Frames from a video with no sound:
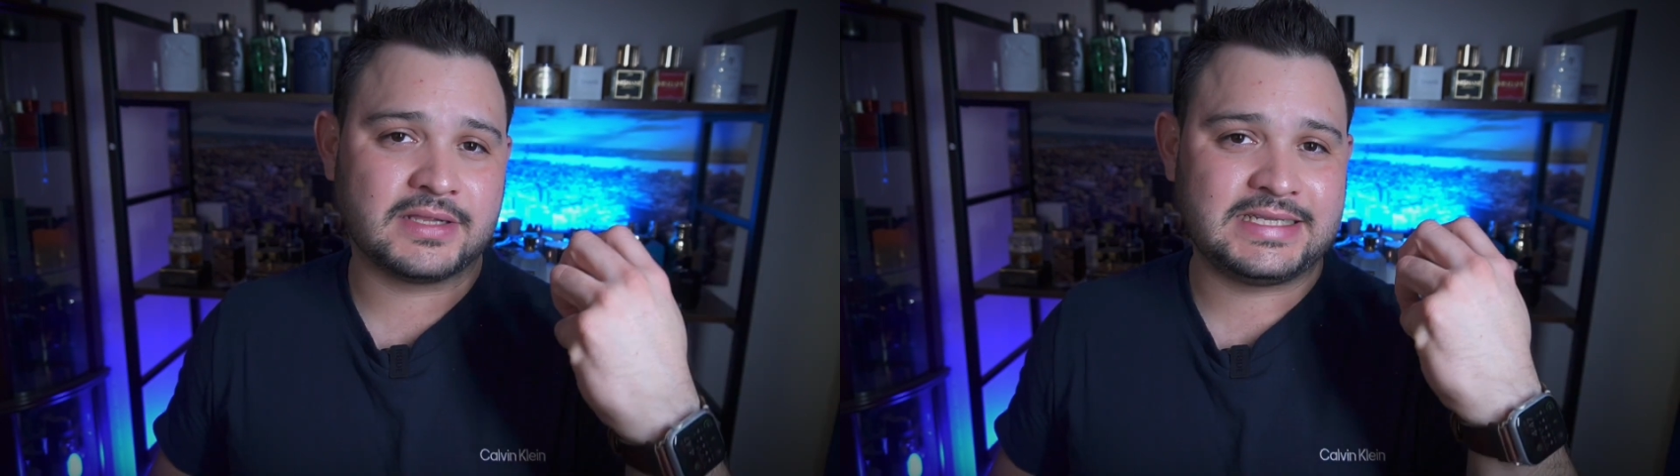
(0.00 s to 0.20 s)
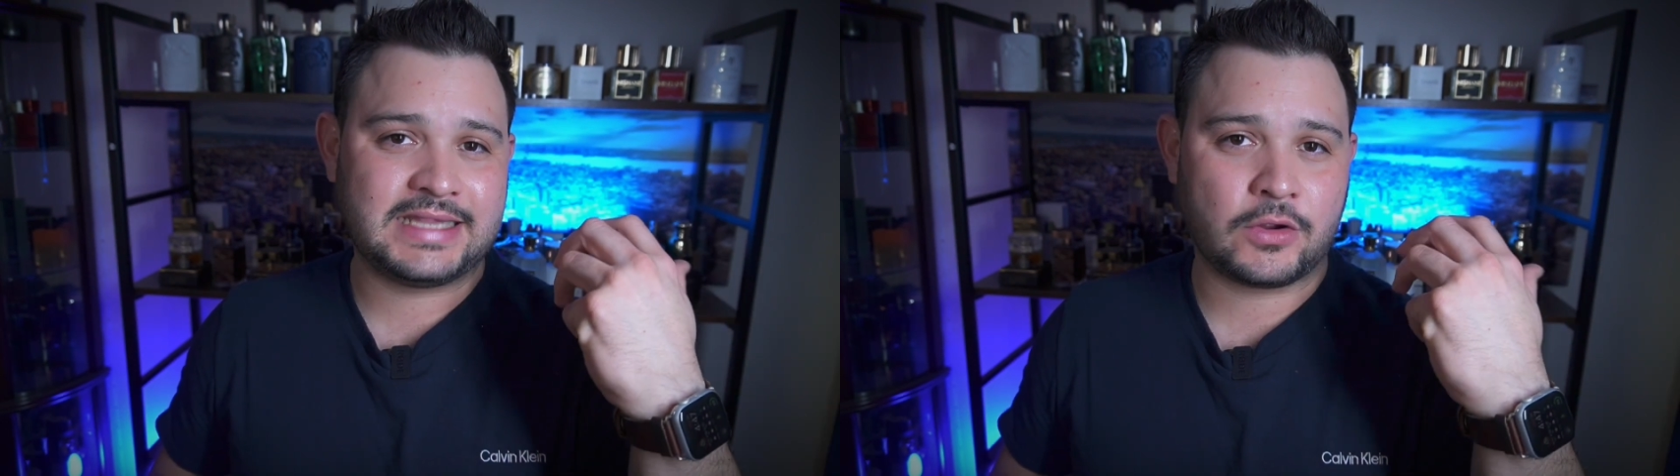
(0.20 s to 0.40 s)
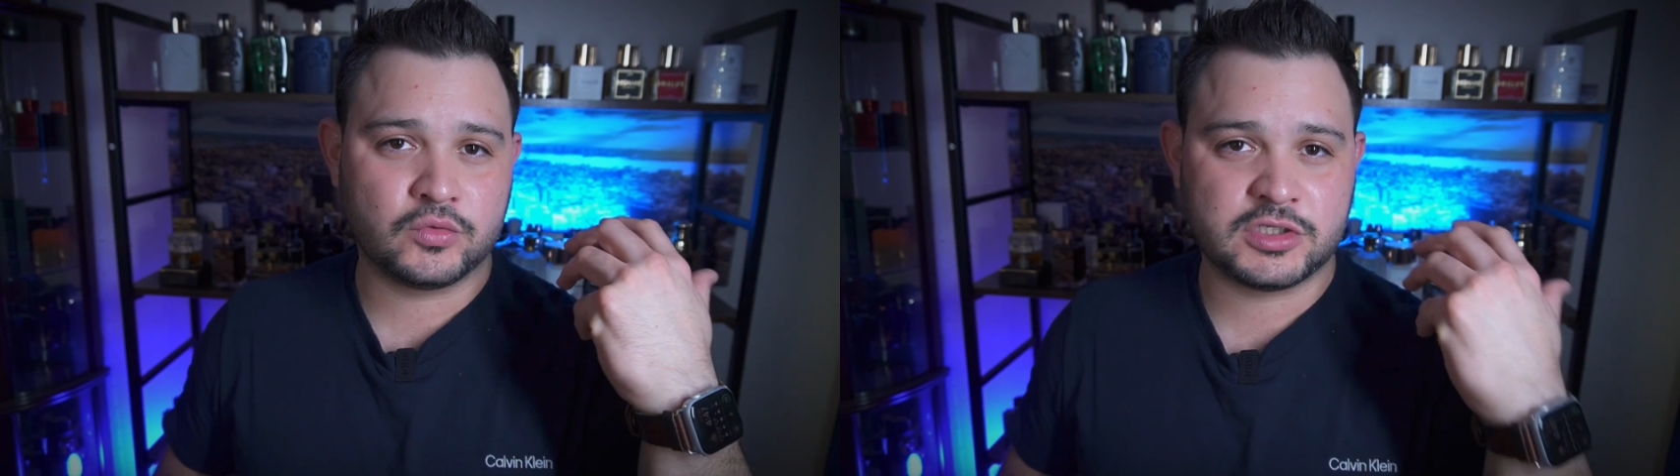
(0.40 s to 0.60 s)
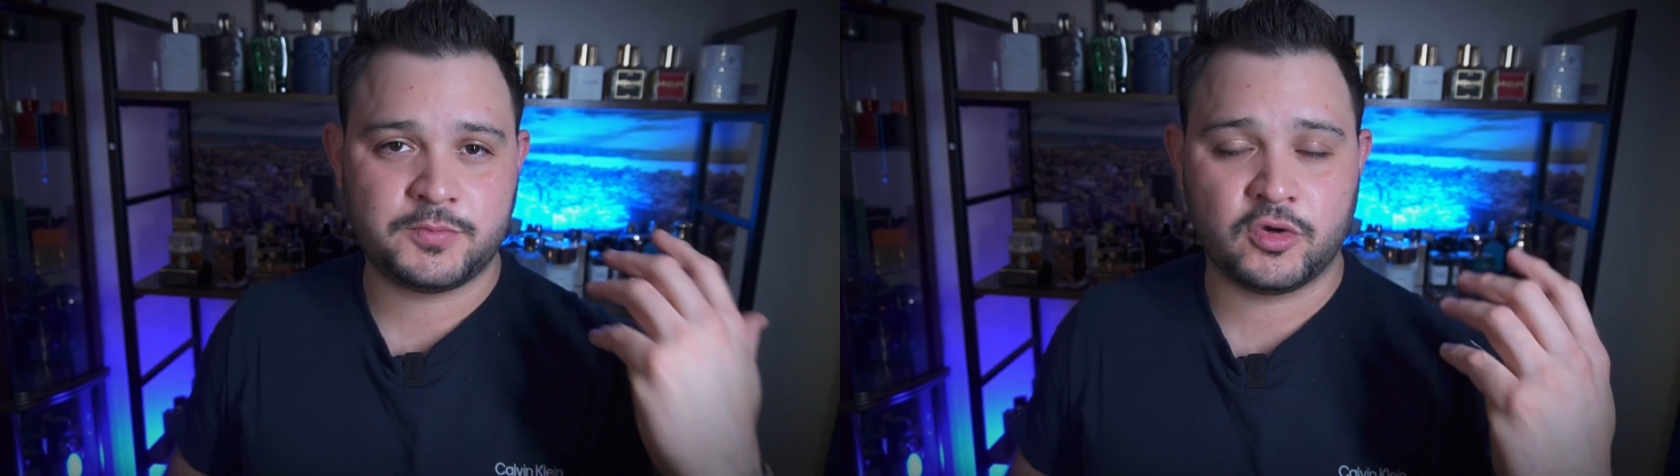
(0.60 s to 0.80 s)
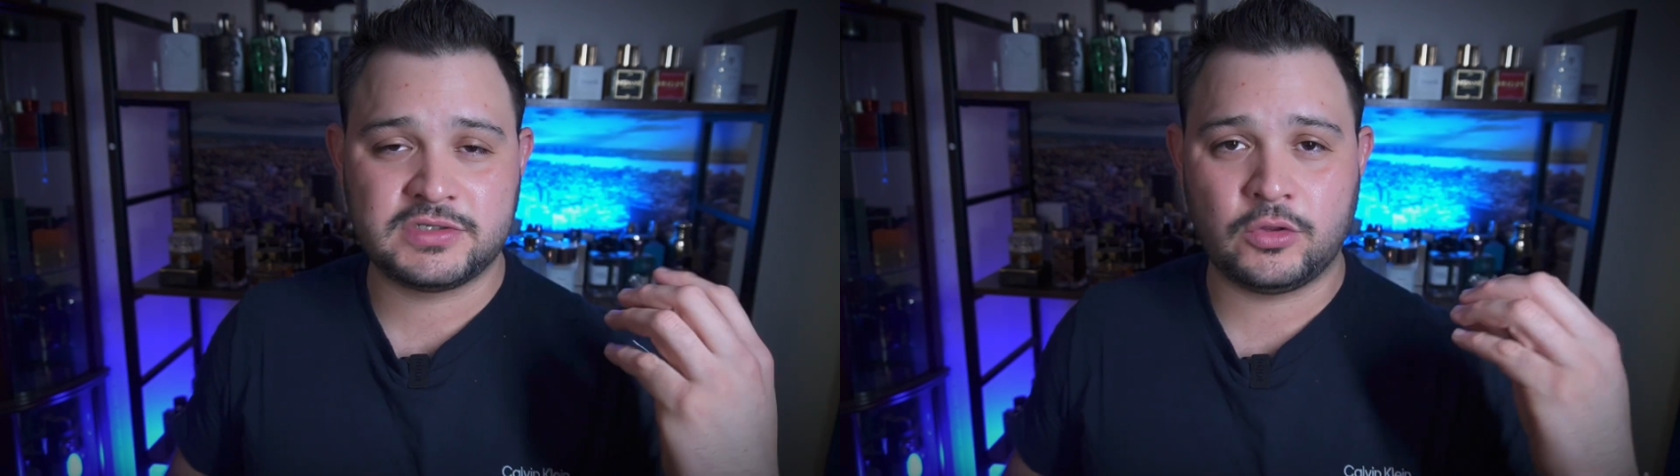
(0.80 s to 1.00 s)
una cita con tu
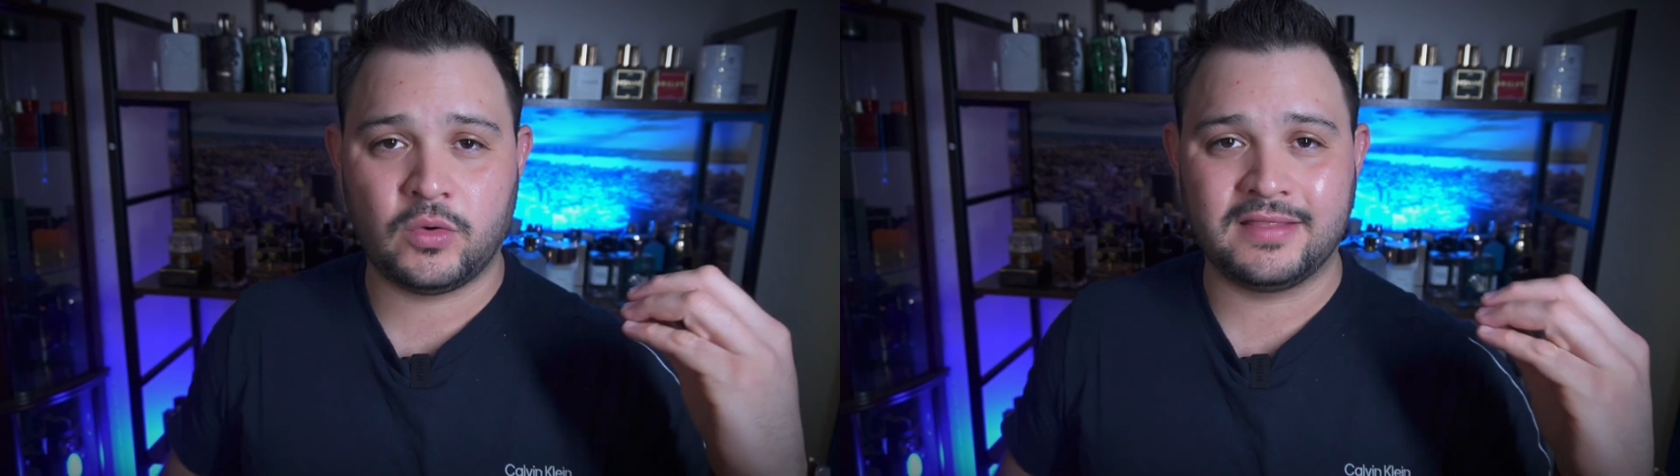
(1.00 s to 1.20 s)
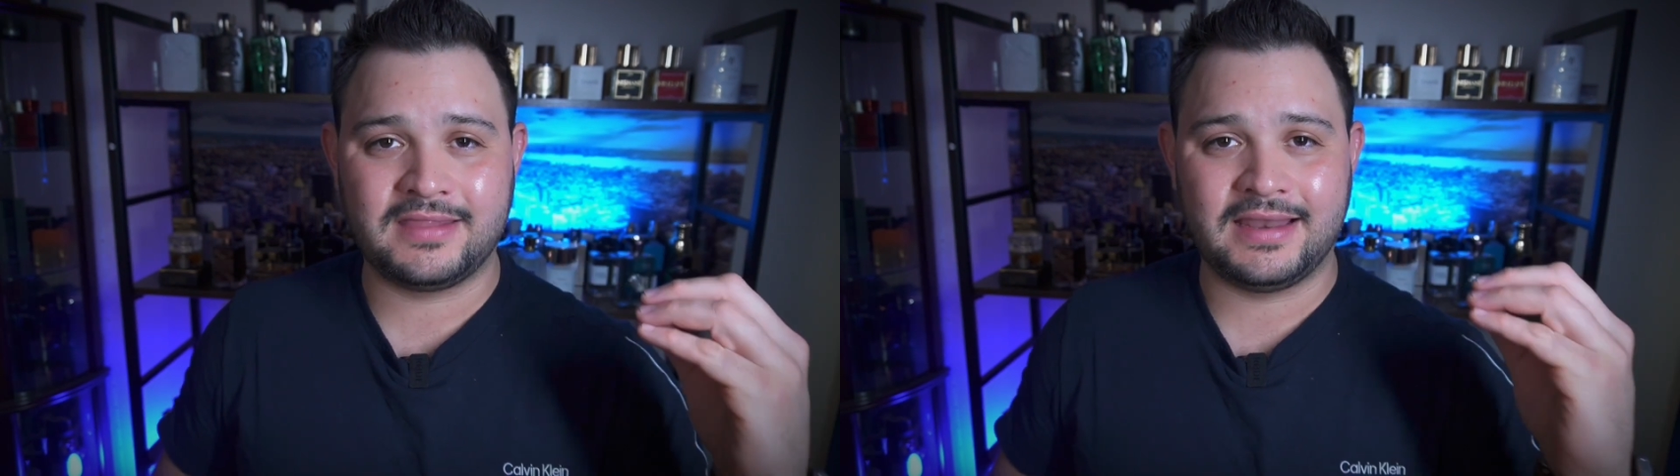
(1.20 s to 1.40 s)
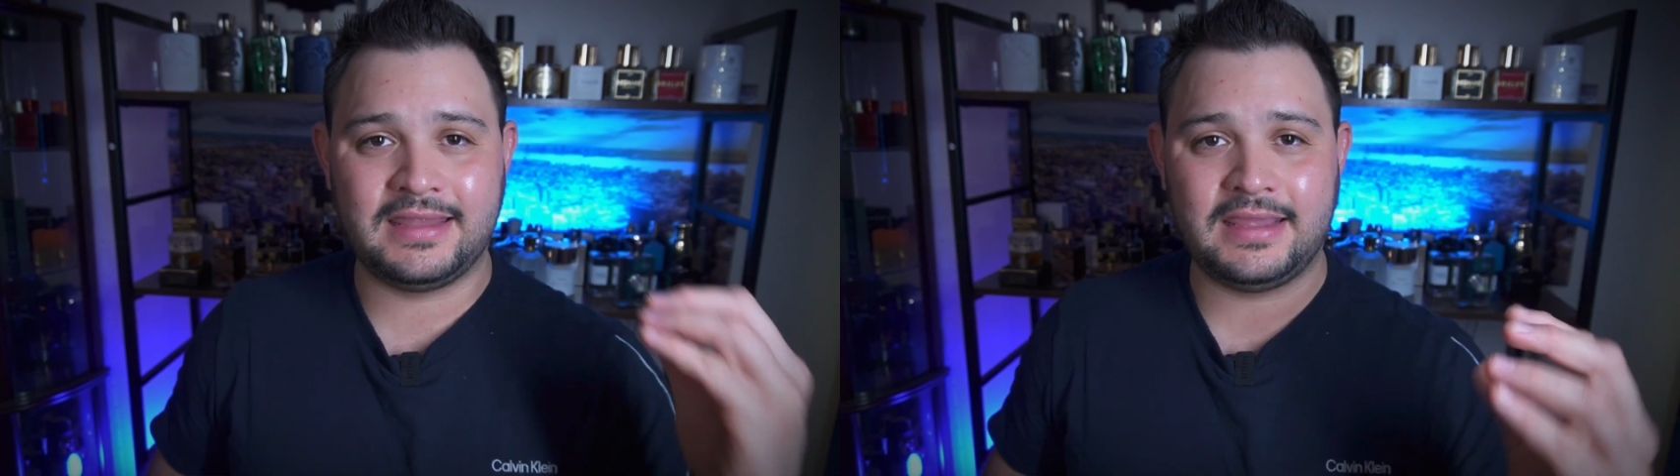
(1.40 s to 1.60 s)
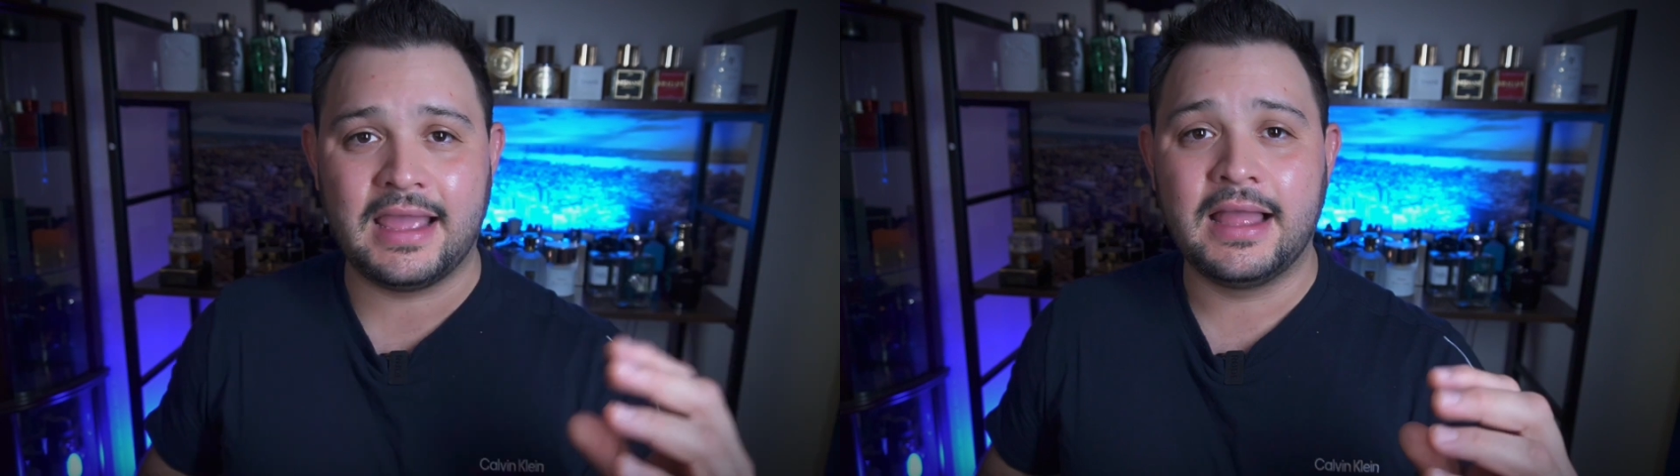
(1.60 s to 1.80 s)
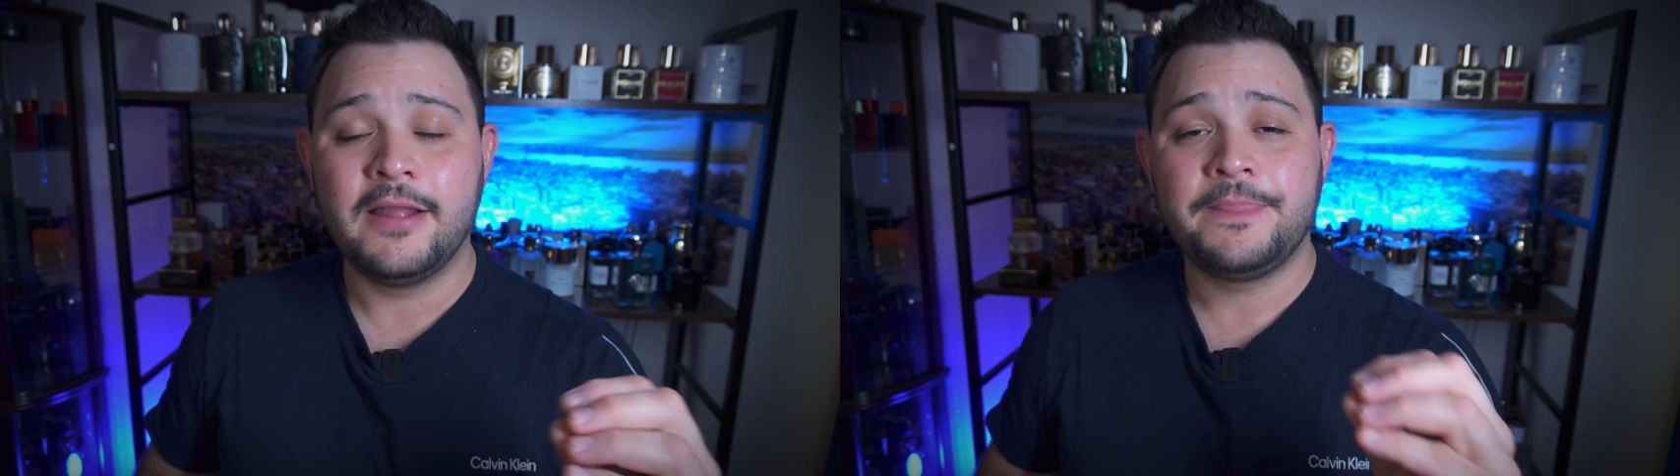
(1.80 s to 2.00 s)
esposa durante el día,